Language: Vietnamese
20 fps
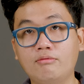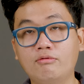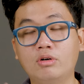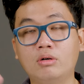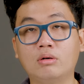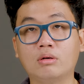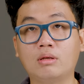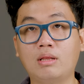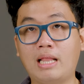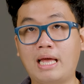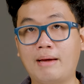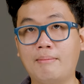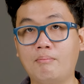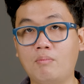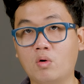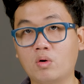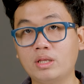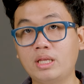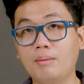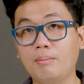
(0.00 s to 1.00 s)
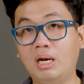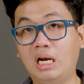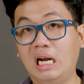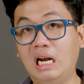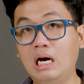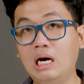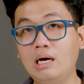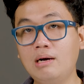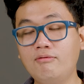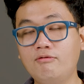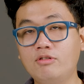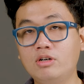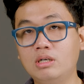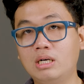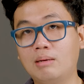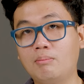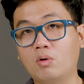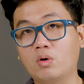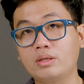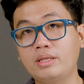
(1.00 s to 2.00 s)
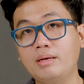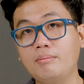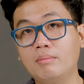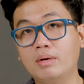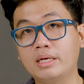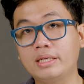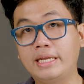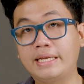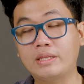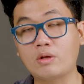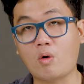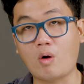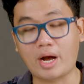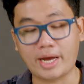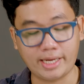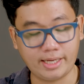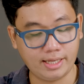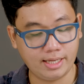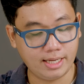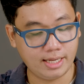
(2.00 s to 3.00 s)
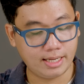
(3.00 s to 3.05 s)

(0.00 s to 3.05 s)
vừa là một cái thiết bị lớn vừa là một cái thiết bị điện thoại.